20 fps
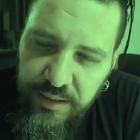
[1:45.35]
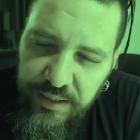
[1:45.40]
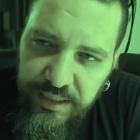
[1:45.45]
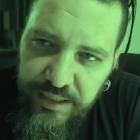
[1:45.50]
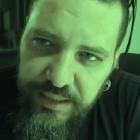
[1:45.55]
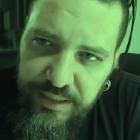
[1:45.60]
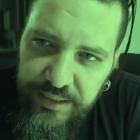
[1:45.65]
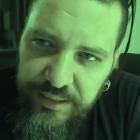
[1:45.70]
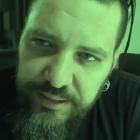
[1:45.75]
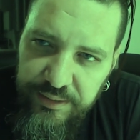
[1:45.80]

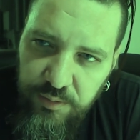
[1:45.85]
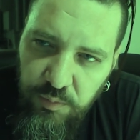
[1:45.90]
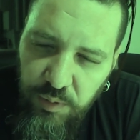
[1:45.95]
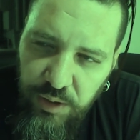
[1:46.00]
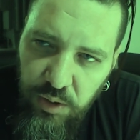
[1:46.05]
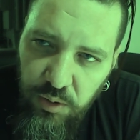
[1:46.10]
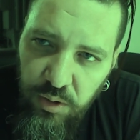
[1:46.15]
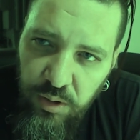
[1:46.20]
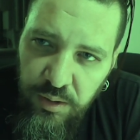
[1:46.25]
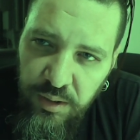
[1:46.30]
e
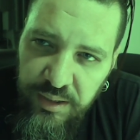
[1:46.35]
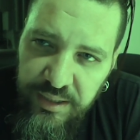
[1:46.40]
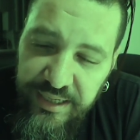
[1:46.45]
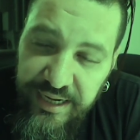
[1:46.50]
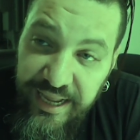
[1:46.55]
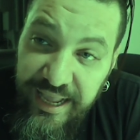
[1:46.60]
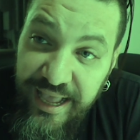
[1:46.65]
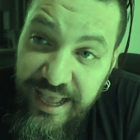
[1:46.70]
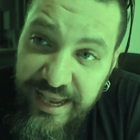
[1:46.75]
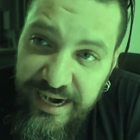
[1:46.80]
quello
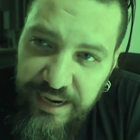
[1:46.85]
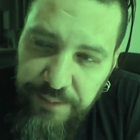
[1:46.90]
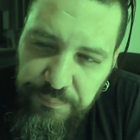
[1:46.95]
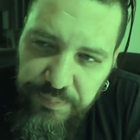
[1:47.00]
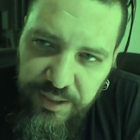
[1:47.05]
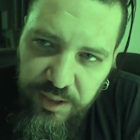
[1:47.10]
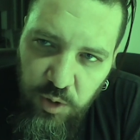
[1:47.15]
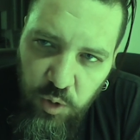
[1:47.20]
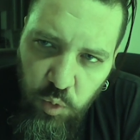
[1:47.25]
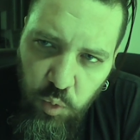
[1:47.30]
che era
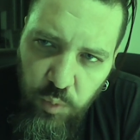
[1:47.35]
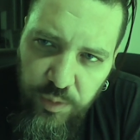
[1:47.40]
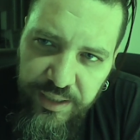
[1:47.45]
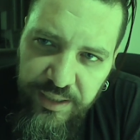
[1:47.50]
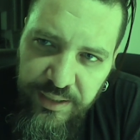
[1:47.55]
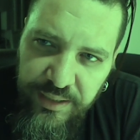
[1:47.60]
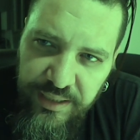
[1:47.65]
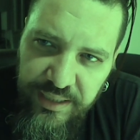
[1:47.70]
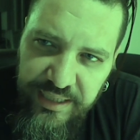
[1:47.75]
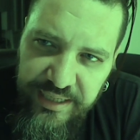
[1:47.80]
per lui